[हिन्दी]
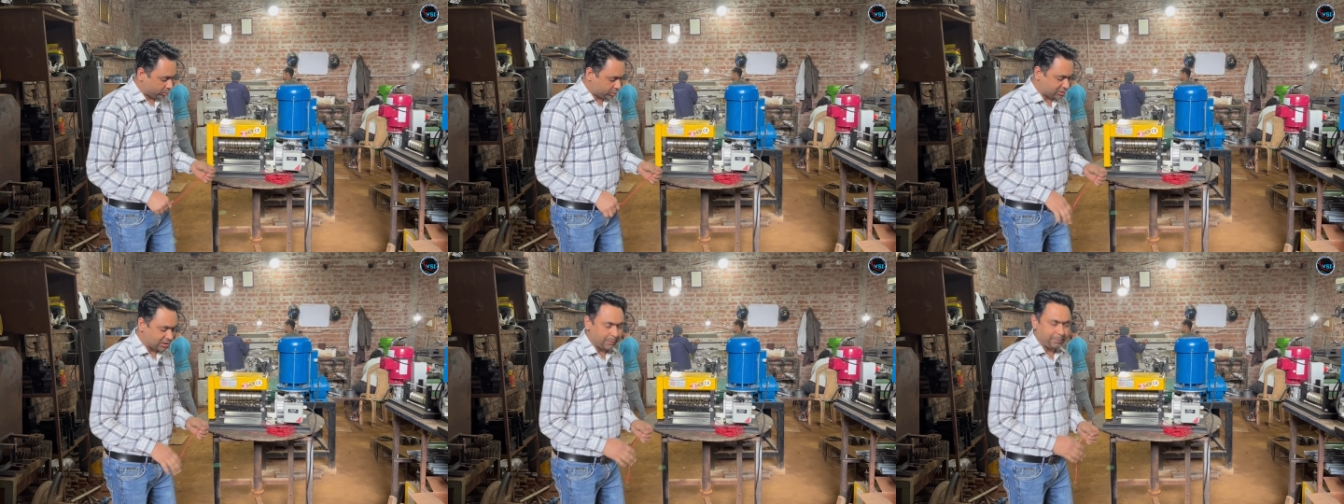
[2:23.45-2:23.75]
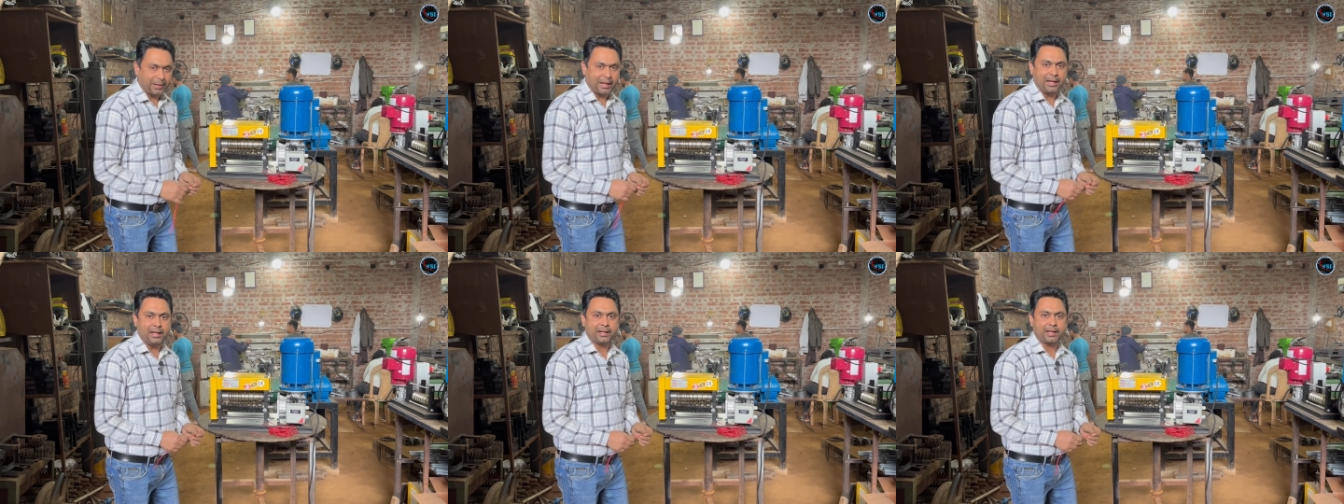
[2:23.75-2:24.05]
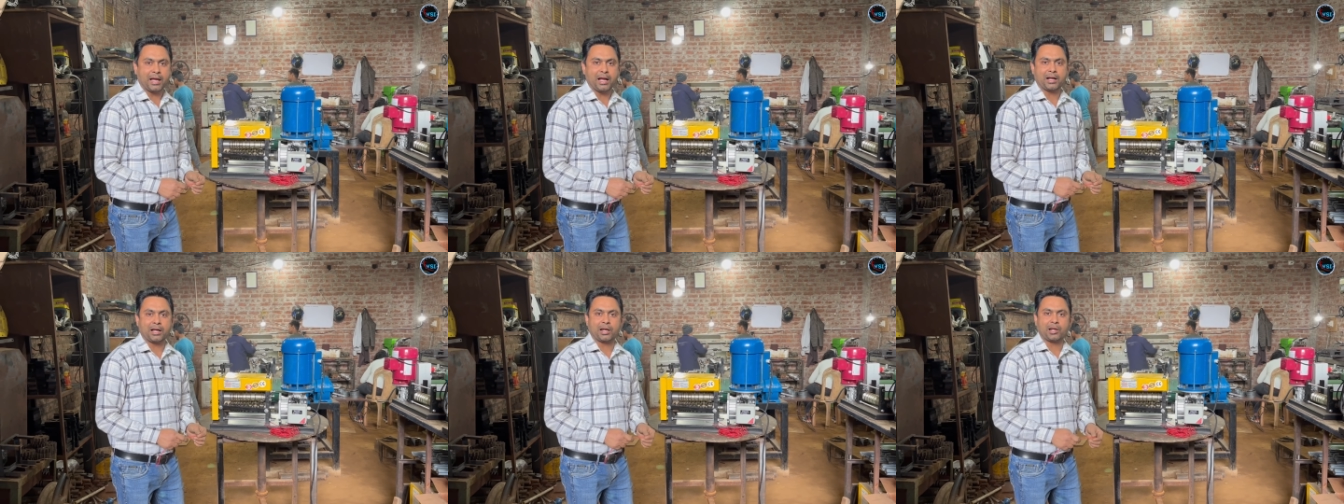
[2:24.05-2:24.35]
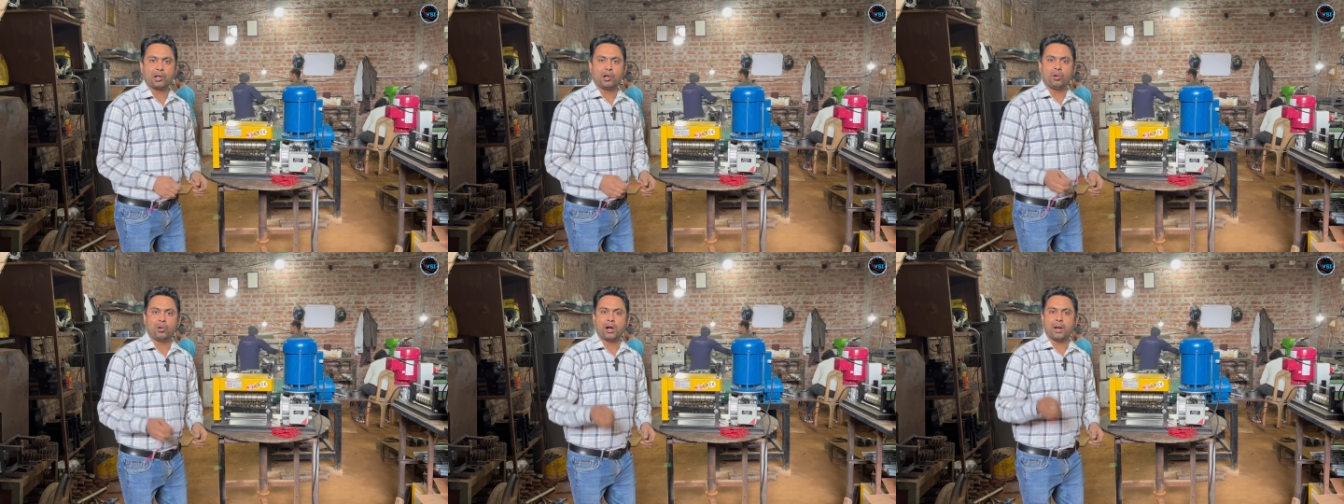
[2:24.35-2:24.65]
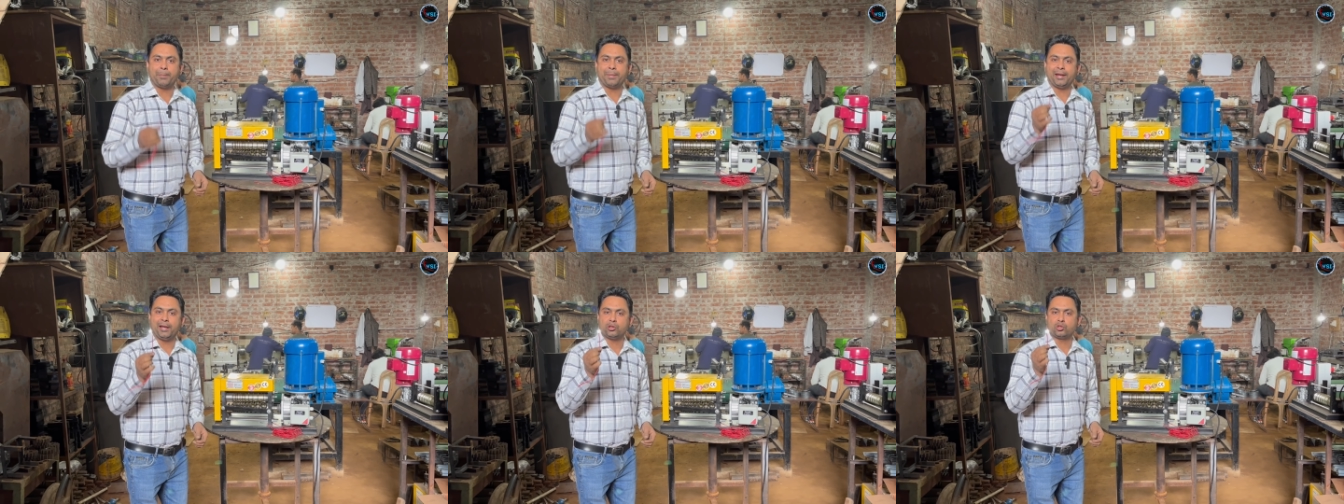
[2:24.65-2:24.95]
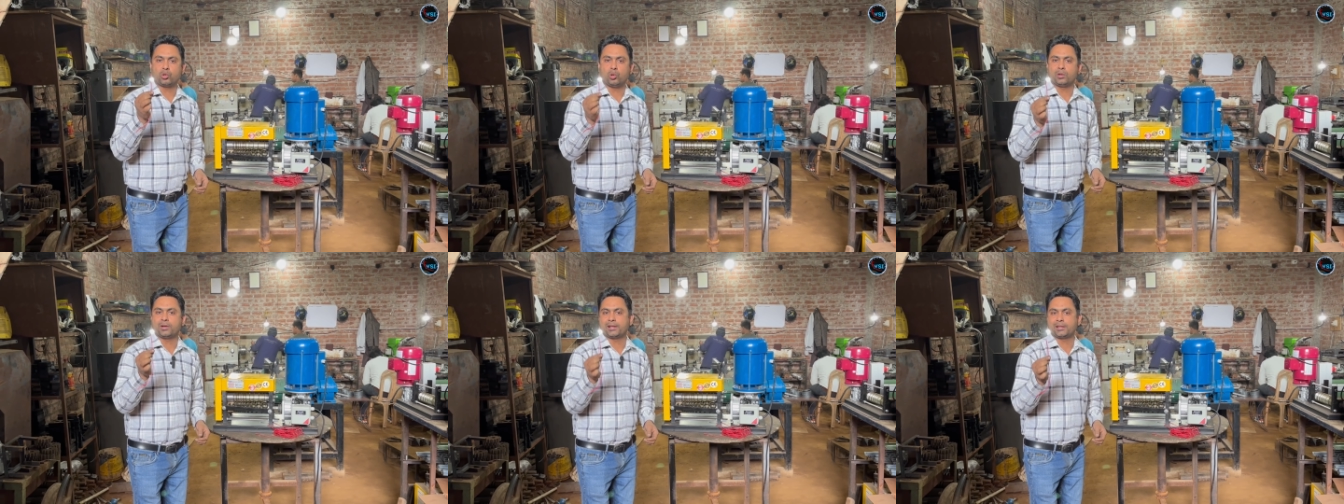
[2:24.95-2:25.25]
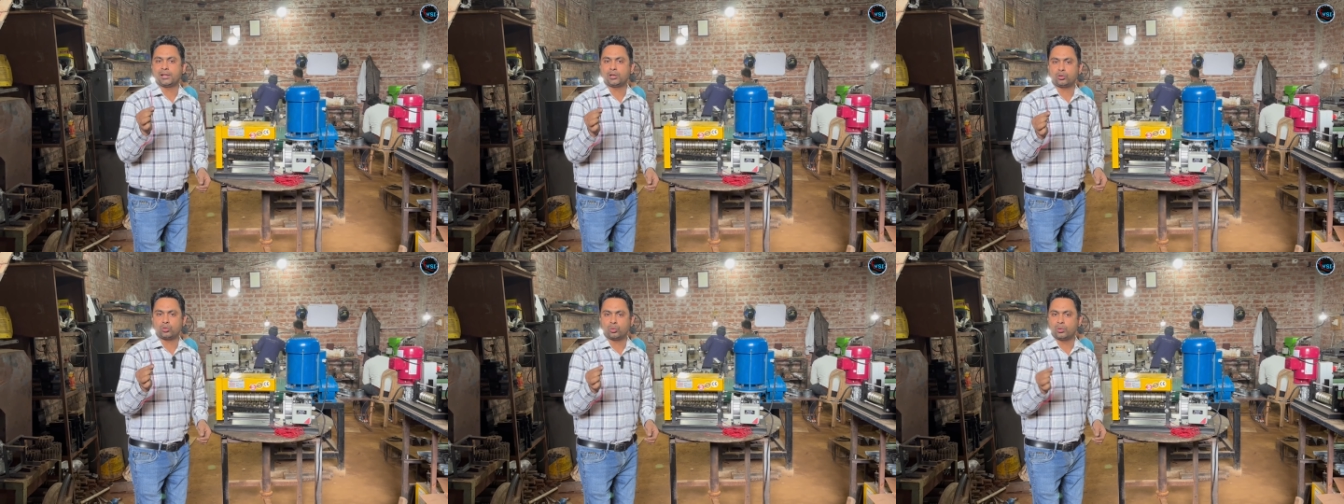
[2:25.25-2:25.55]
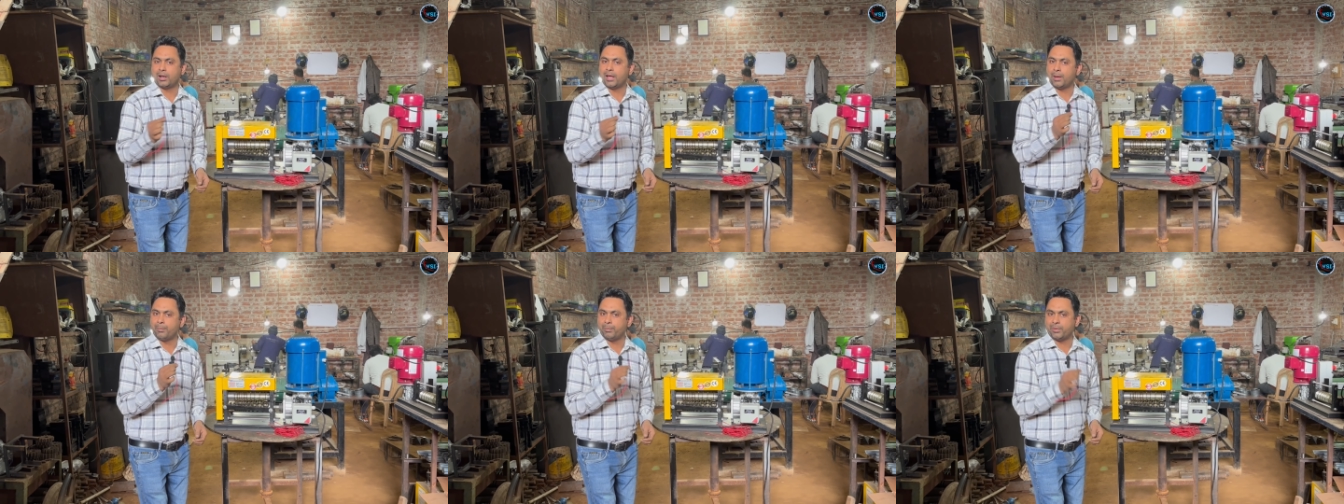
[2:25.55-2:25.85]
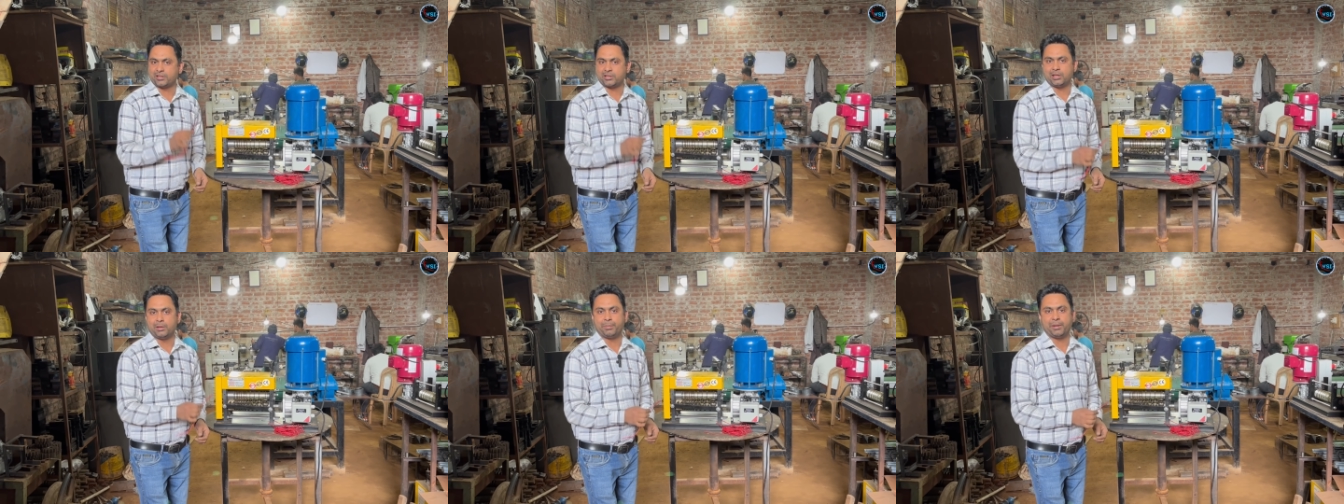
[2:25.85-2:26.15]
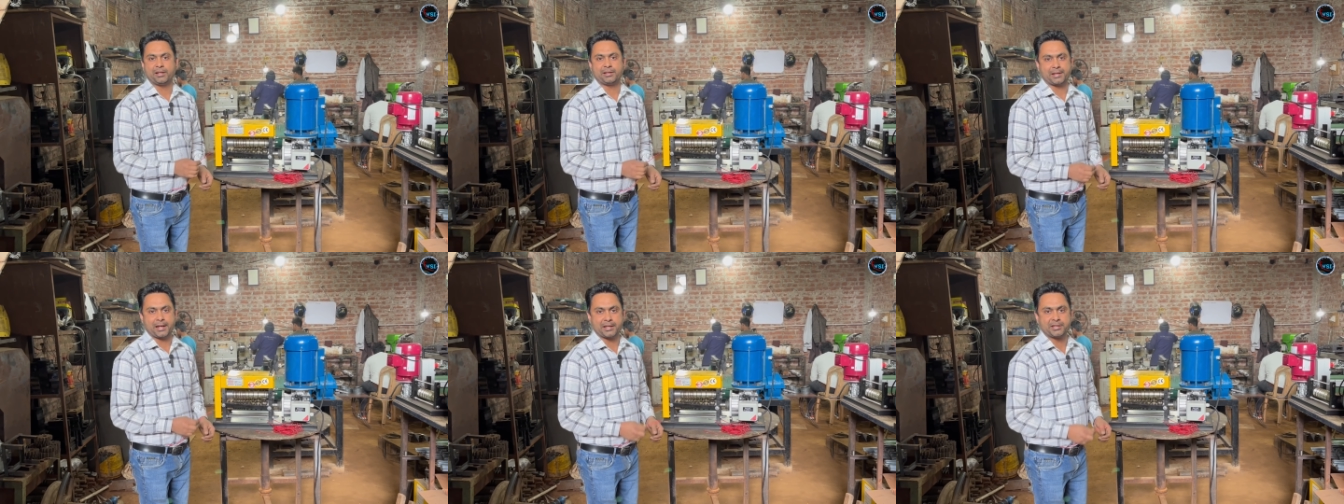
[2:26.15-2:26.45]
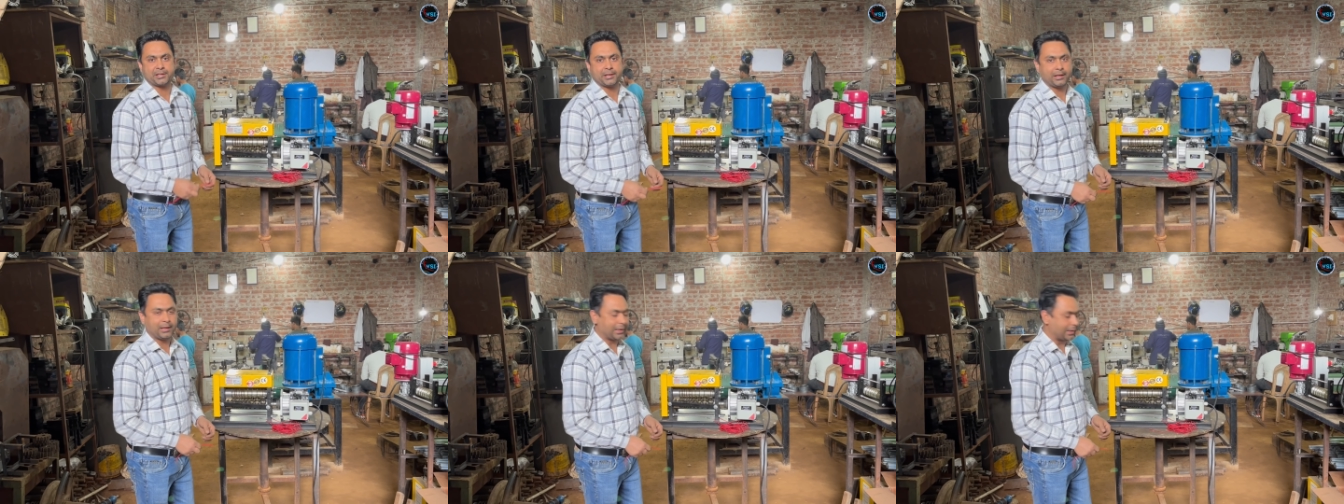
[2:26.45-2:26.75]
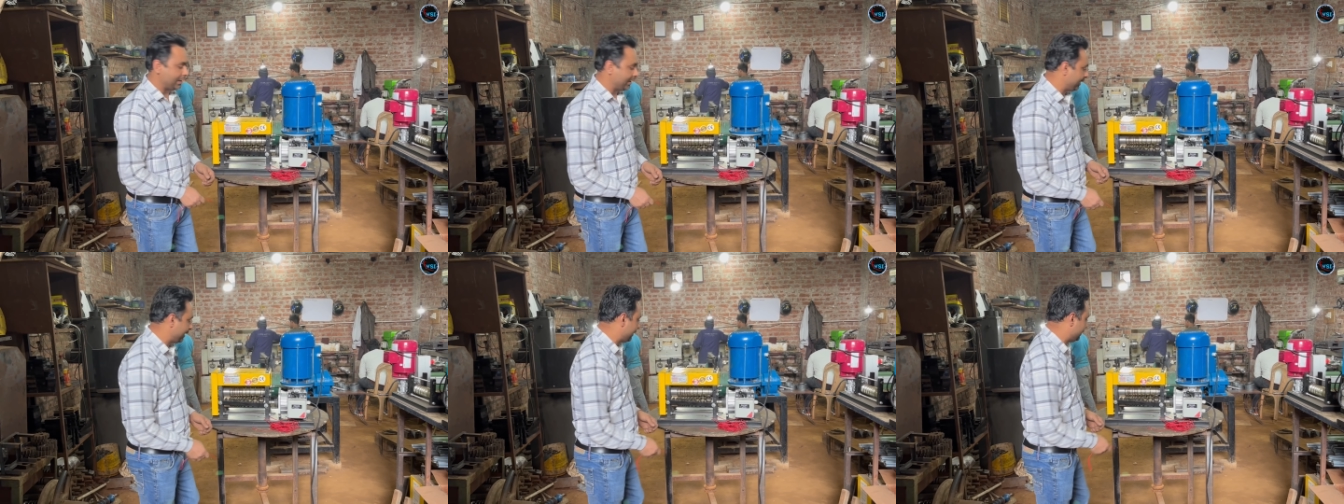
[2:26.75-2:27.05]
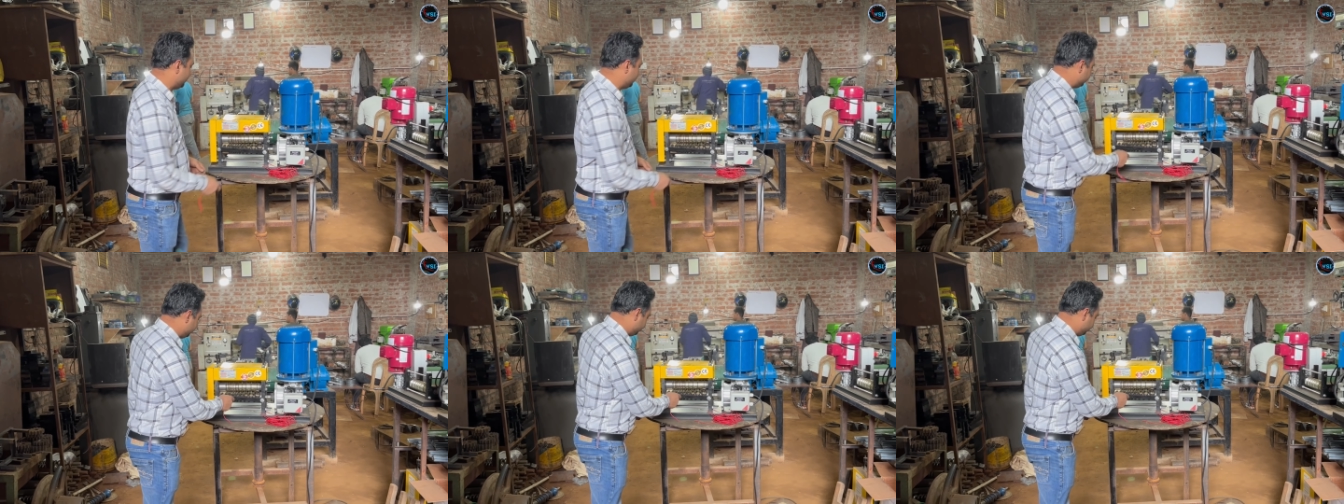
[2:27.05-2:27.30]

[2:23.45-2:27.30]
उससे पहले क्या करना होगा पहले छोटा सा टुकड़ा हम मशीन पर टेस्टिंग कर लेंगे